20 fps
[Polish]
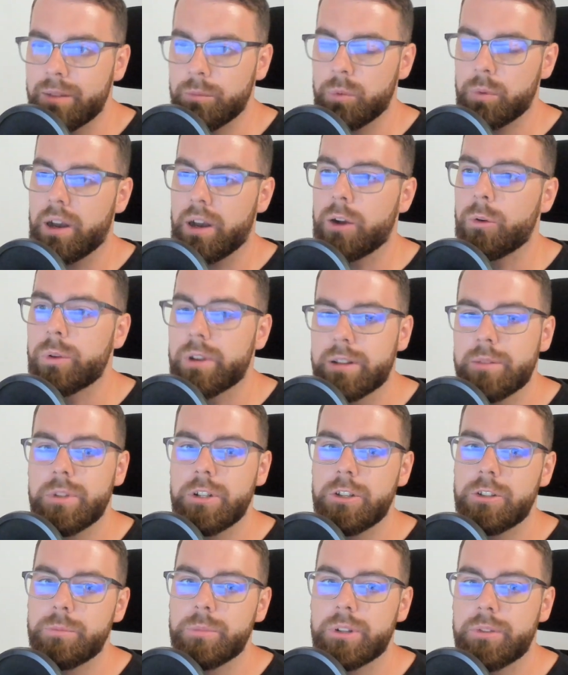bo akurat
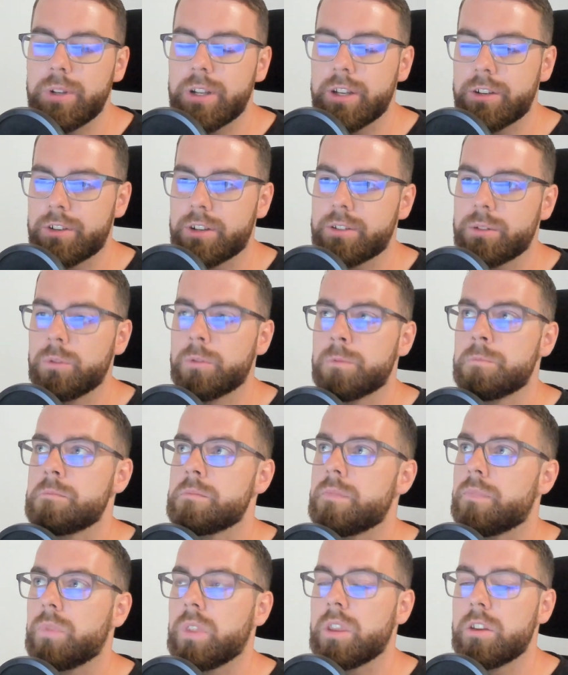mieliśmy chwilę czasu,
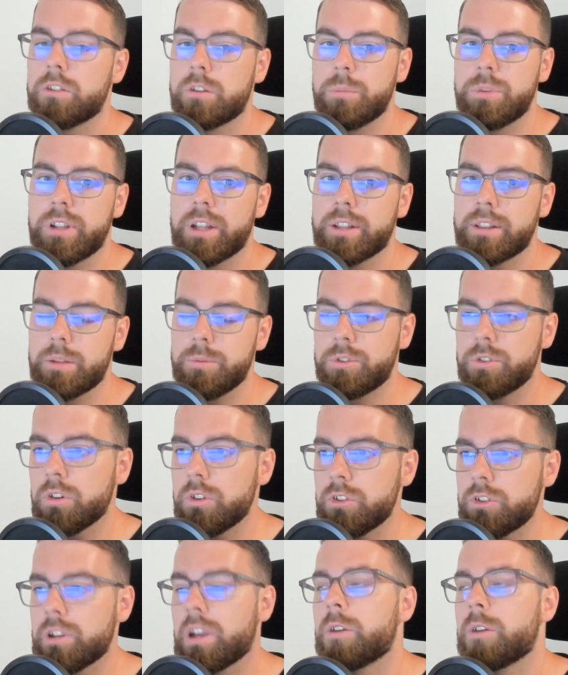żeby nad tym siąść.